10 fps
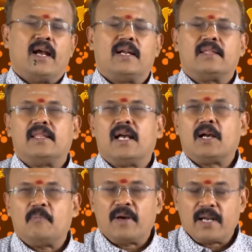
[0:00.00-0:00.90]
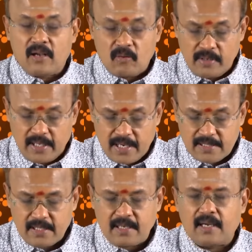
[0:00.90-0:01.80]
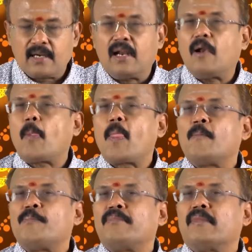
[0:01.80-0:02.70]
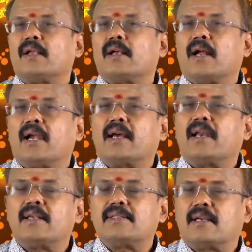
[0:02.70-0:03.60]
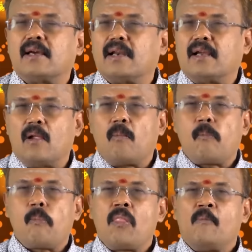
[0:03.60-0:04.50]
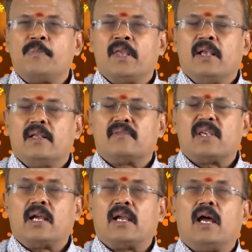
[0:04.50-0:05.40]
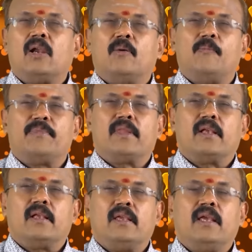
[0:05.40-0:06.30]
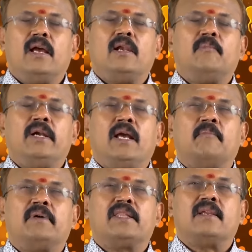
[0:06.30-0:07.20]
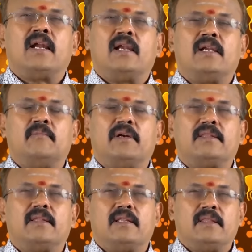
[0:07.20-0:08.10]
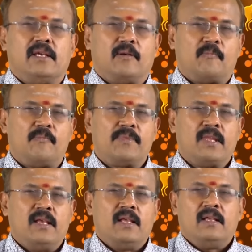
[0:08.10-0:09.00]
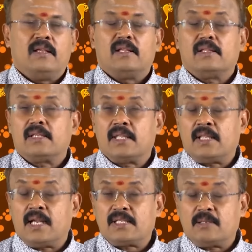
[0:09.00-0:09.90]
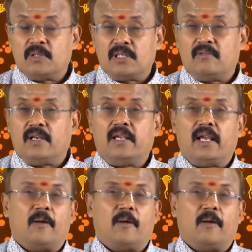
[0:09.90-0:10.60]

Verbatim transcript: அடுத்ததாக பார்க்கக்கூடிய ராசிக்காரர்கள் கடக ராசிக்காரங்க சாயங்காலம் ஏழு மணி ஐம்பத்தி நாலு நிமிடத்துலேருந்து சந்திராஷ்டமத்துக்கு வரீங்க